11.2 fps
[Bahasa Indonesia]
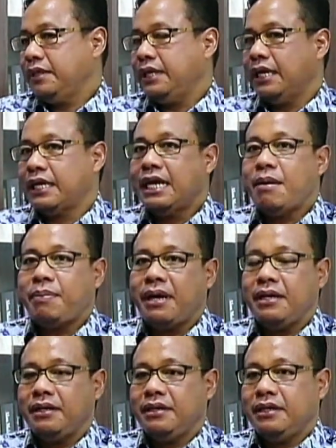Ya,
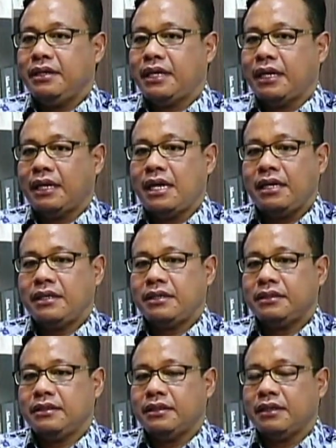kenapa? Karena
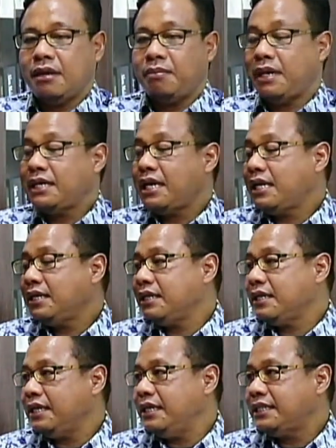uh, apalagi
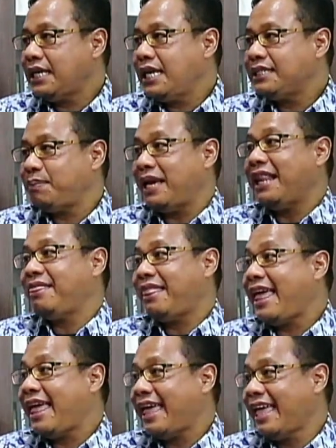kan ini saya PLT,
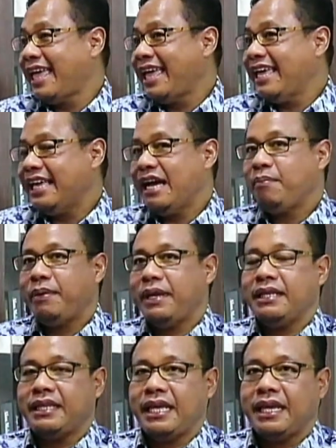ya
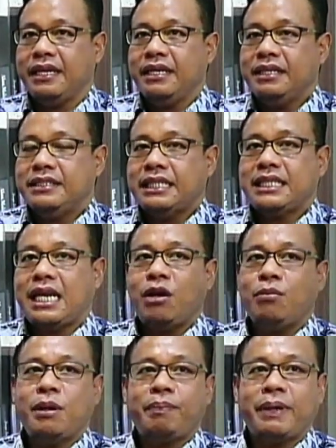PLT. Saya
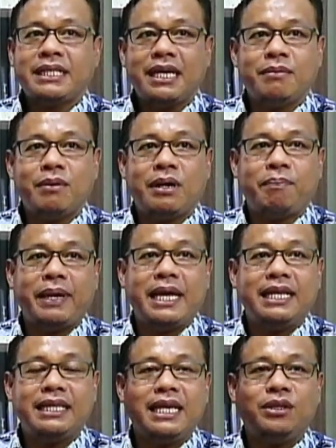selalu menempatkan bahwa
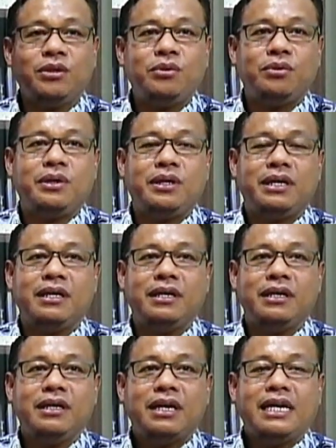PLT itu
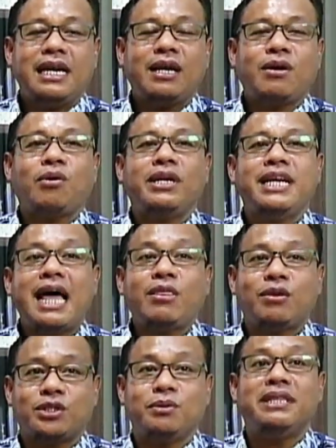uh, adalah
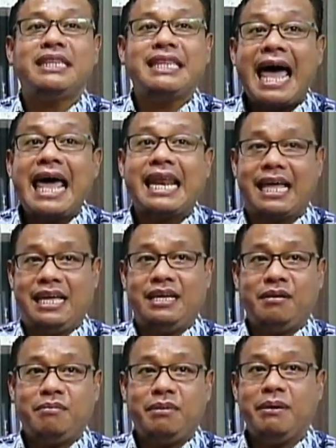koordinator
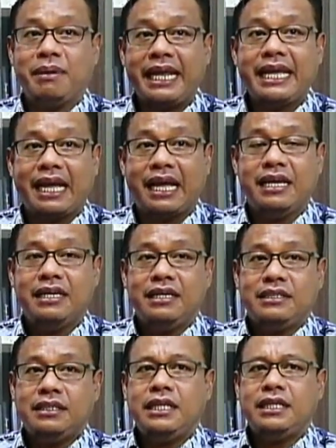sementara bagi mereka.
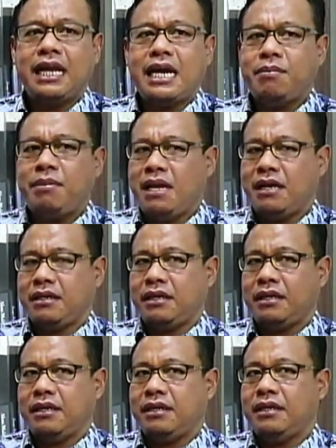Jadi tidak ada bilang
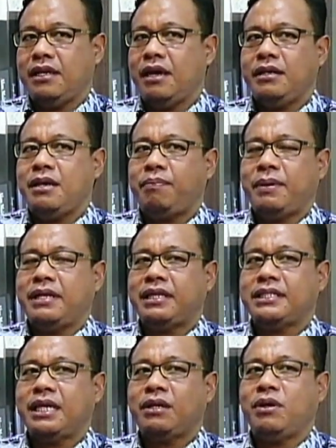eh, dia dia PLT
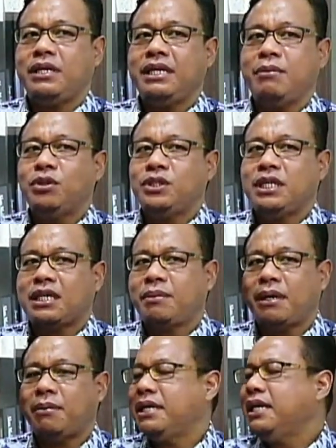sekuan, dia bosnya
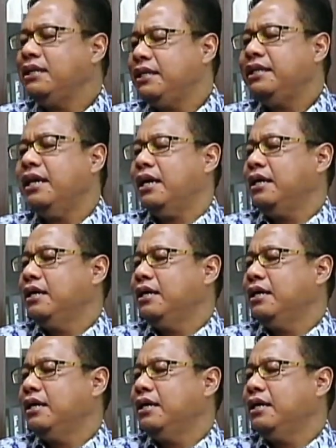kepala bagian tidak.